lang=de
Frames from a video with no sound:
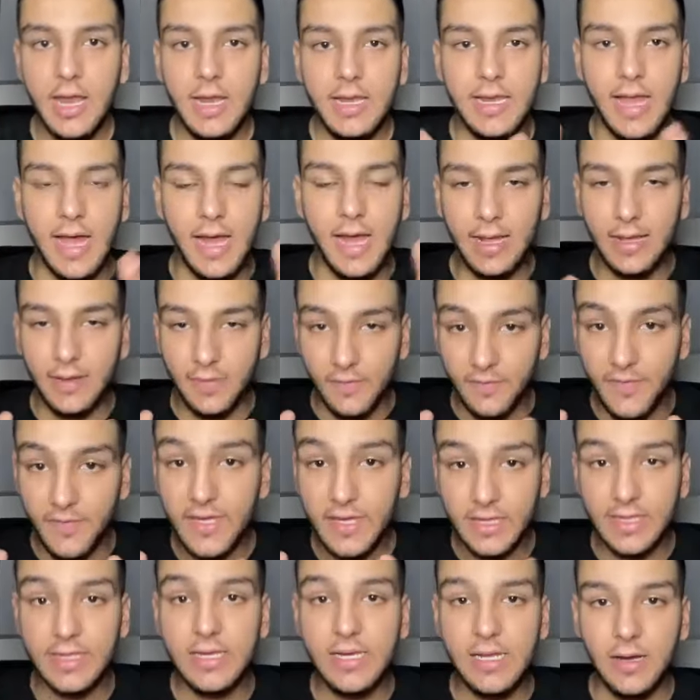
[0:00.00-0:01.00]
nach
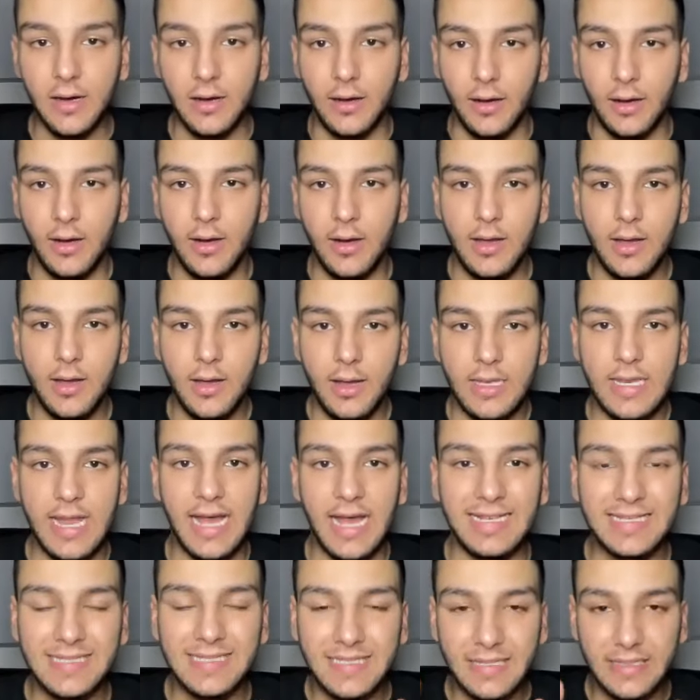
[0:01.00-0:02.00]
wie Ilya
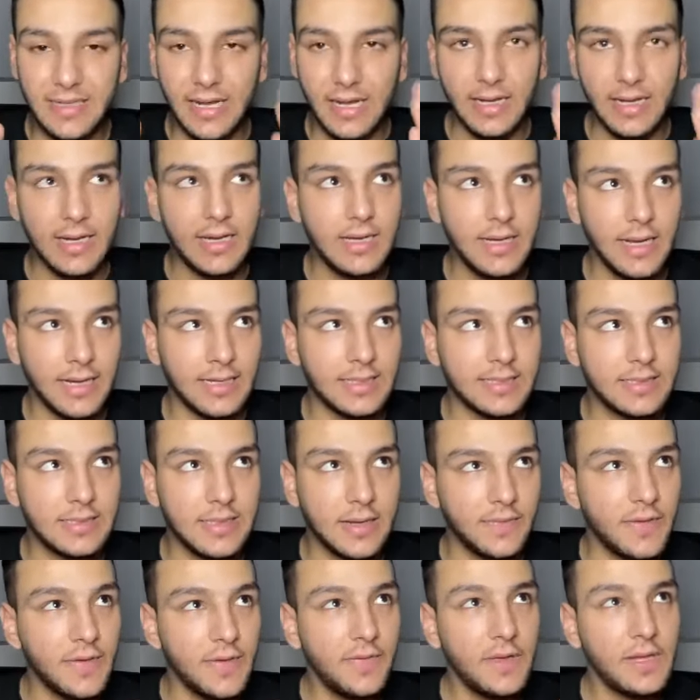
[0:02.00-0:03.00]
nach, nach, nach,
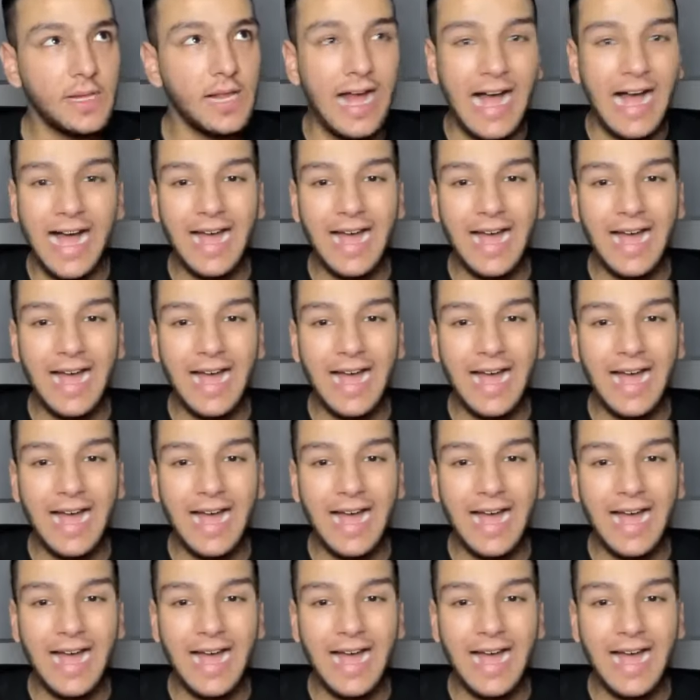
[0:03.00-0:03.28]
wie viel?